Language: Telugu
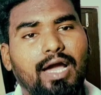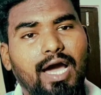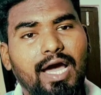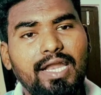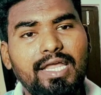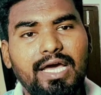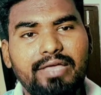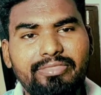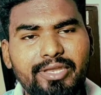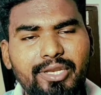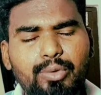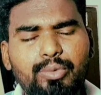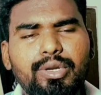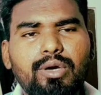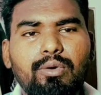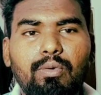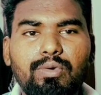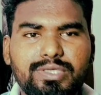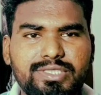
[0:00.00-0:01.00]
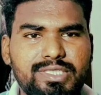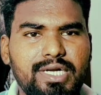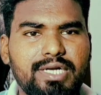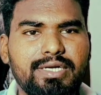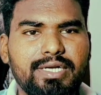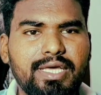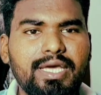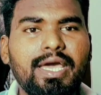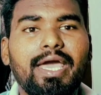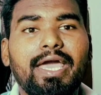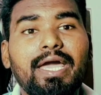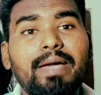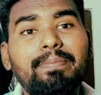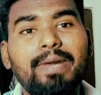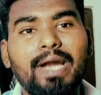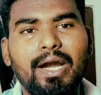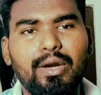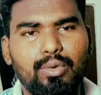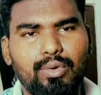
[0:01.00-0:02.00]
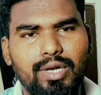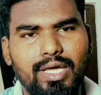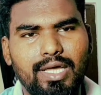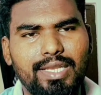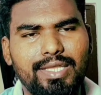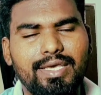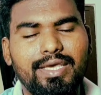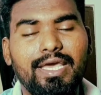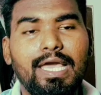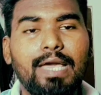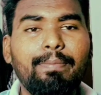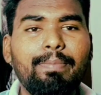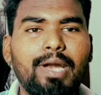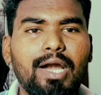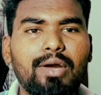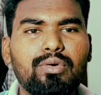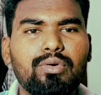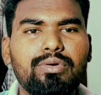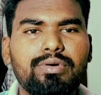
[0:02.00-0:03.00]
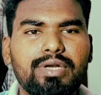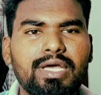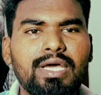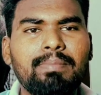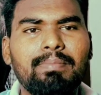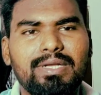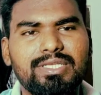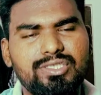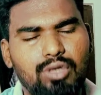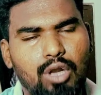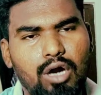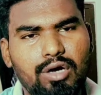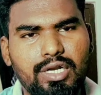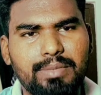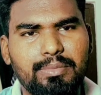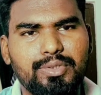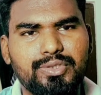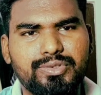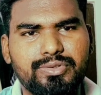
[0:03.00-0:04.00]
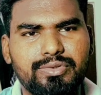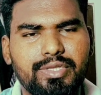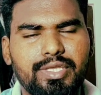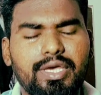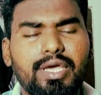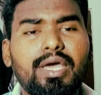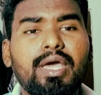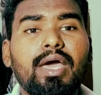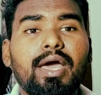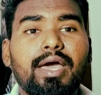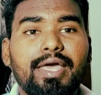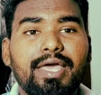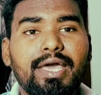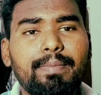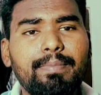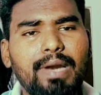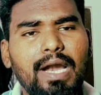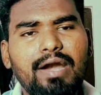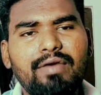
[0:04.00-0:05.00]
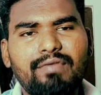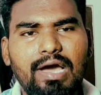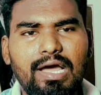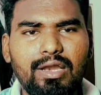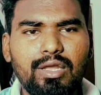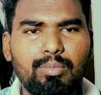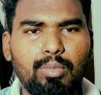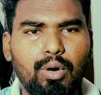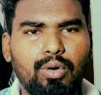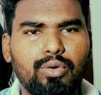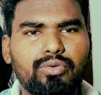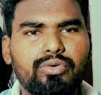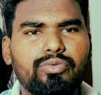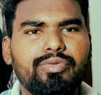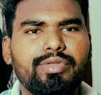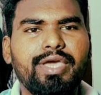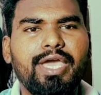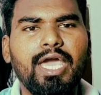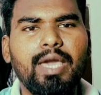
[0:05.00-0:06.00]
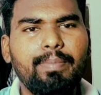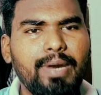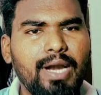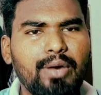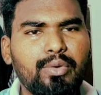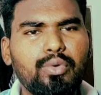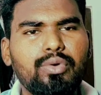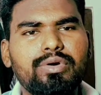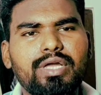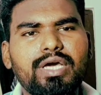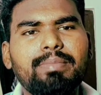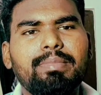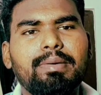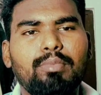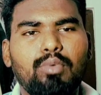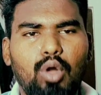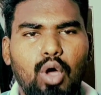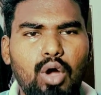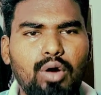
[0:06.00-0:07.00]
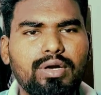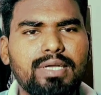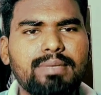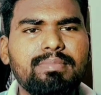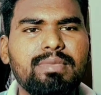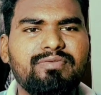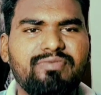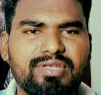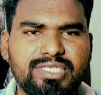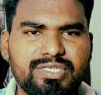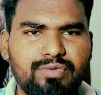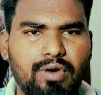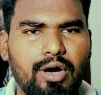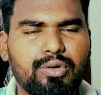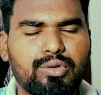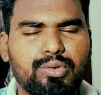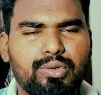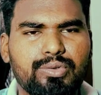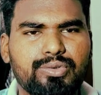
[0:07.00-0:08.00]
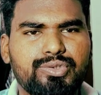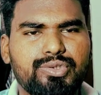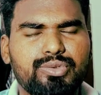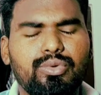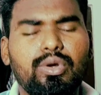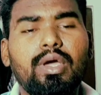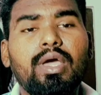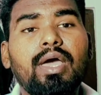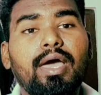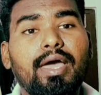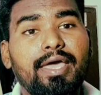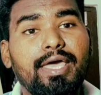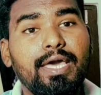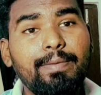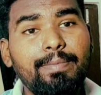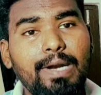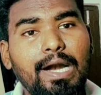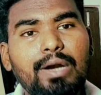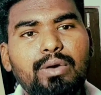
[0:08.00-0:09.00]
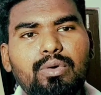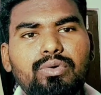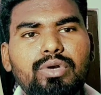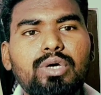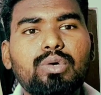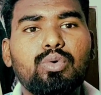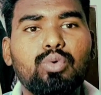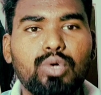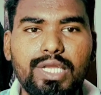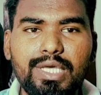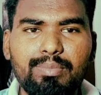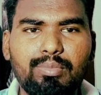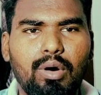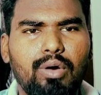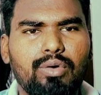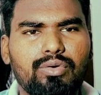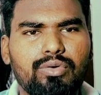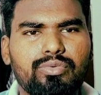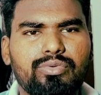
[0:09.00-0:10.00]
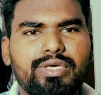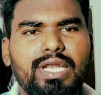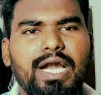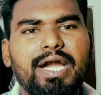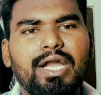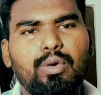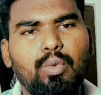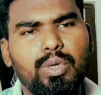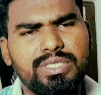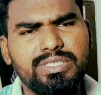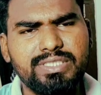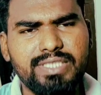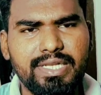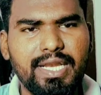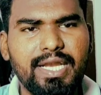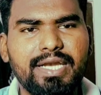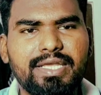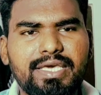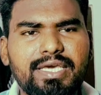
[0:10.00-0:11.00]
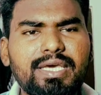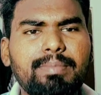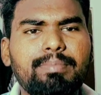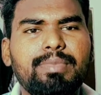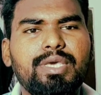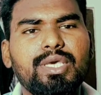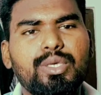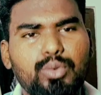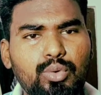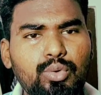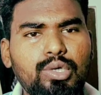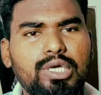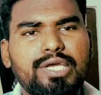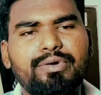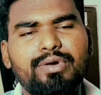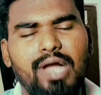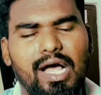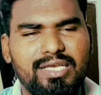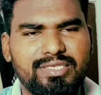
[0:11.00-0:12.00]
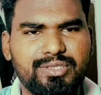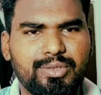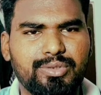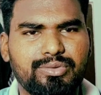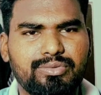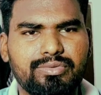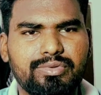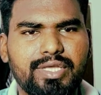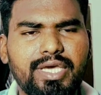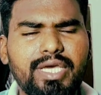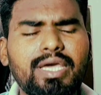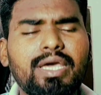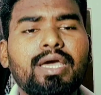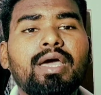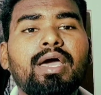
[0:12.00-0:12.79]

కానీ అందరికీ ఉండే క్వశ్చన్ అంటే ఏ బ్రాండ్ కొనాలి ఏ బ్రాండ్ కొంటే మంచి లాంగ్ టైం వస్తుంది ఏ బ్రాండ్ వాల్యూ బాగుంటుంది ఏ బ్రాండ్ కొంటే మనం లాంగ్ టైం ఈ ఫ్రిడ్జ్ని వాడుకోవచ్చు ఏ బ్రాండ్ కొంటే కూలింగ్ బాగుంటుంది ఇలాంటి క్వశ్చన్స్ అన్నిటికీ మీకు ఈ వీడియో ఆన్సర్ దొరుకుతుంది